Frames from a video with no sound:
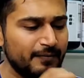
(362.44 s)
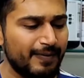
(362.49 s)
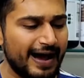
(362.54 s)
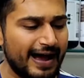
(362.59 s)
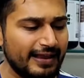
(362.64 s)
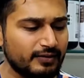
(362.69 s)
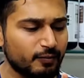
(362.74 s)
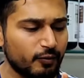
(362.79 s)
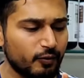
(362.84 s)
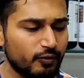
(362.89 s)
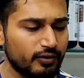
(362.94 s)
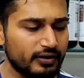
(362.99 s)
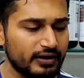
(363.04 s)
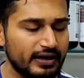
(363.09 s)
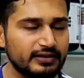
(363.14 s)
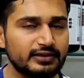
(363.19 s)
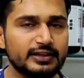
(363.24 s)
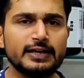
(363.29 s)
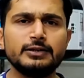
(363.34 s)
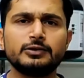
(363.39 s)
वही बात बोल
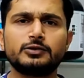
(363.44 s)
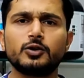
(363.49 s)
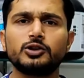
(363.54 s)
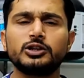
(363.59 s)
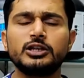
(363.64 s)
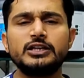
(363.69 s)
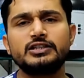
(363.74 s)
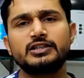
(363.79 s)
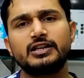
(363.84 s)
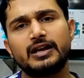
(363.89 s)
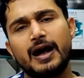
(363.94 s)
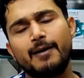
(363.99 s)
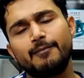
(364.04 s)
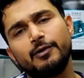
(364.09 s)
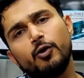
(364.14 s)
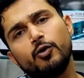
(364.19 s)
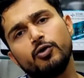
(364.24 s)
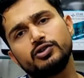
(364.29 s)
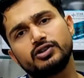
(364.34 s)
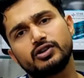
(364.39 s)
रही है 330
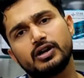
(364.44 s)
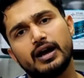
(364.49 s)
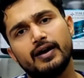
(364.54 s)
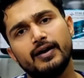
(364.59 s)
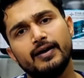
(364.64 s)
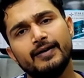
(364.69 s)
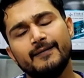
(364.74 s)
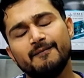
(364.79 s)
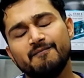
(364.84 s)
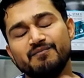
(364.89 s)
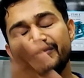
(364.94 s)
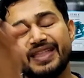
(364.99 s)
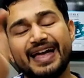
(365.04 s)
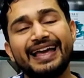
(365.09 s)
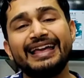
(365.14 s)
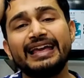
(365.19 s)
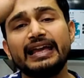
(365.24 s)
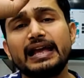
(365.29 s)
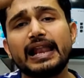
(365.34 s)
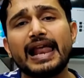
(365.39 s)
ग्राम लो इसका
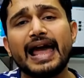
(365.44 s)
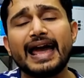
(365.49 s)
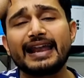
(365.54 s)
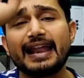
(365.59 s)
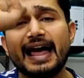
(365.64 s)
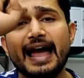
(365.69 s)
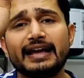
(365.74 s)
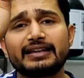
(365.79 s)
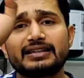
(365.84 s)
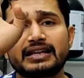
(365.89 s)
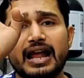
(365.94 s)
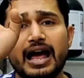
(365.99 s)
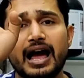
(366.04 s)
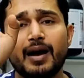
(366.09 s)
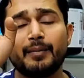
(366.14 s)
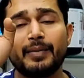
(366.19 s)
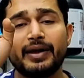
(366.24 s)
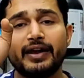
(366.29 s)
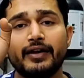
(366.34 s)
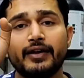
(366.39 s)
नहीं लेना इतना
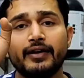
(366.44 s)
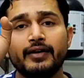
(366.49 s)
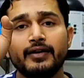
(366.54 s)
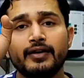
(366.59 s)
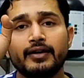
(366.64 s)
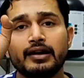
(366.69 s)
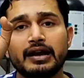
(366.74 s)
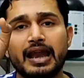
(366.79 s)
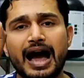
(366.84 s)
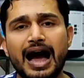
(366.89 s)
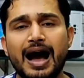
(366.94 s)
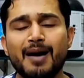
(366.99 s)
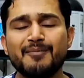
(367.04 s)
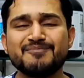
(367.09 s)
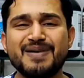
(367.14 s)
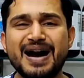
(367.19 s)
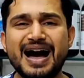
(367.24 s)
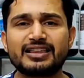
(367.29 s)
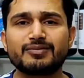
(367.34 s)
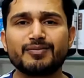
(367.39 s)
हमें ना
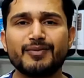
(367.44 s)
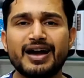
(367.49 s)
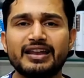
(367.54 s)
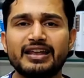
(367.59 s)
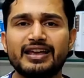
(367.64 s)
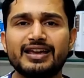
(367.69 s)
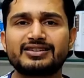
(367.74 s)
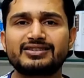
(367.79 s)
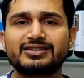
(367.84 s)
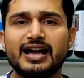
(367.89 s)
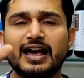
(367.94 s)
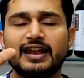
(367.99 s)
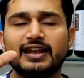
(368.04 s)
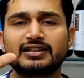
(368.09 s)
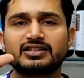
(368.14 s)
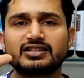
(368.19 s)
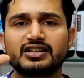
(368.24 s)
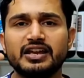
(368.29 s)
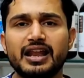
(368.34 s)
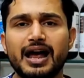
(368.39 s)
हम बात मानेंगे
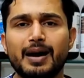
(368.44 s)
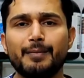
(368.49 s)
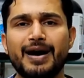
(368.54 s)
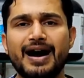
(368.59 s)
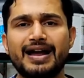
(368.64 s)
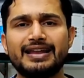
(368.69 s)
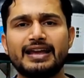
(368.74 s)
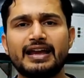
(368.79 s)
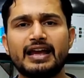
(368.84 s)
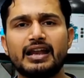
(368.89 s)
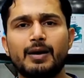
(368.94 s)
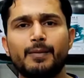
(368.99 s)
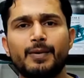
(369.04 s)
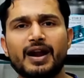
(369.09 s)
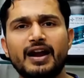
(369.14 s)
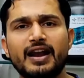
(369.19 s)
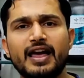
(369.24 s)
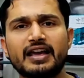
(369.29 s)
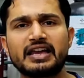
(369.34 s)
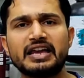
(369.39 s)
स्टार एक्स की ना मानेंगे
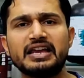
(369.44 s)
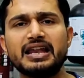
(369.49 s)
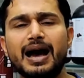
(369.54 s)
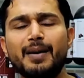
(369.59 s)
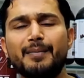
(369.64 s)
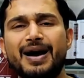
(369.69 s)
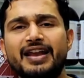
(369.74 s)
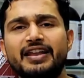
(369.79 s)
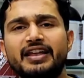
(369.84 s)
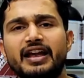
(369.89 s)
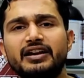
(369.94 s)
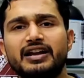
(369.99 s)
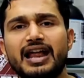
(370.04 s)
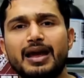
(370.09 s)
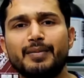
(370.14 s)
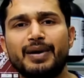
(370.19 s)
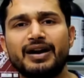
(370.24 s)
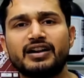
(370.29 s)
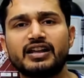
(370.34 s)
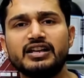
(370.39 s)
लबराडा की ना मानेंगे
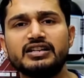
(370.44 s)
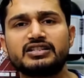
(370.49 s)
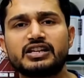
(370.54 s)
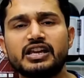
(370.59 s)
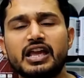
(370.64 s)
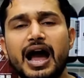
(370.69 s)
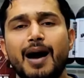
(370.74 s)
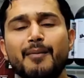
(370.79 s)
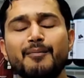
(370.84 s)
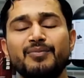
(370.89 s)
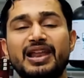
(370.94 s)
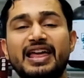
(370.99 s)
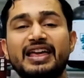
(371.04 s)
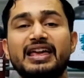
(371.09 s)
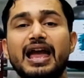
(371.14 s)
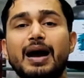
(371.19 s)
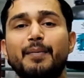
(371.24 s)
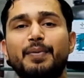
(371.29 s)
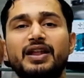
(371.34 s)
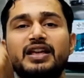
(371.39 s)
डायमाटीज की हम
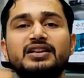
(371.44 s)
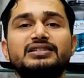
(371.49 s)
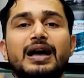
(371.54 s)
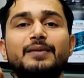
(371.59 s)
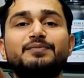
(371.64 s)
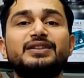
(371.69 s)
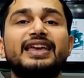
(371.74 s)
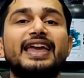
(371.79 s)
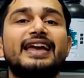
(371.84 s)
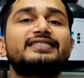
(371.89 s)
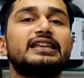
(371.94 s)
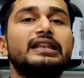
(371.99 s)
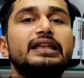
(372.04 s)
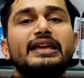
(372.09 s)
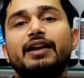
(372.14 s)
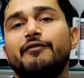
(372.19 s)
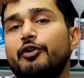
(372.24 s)
लेंगे अपने हिसाब से कैसे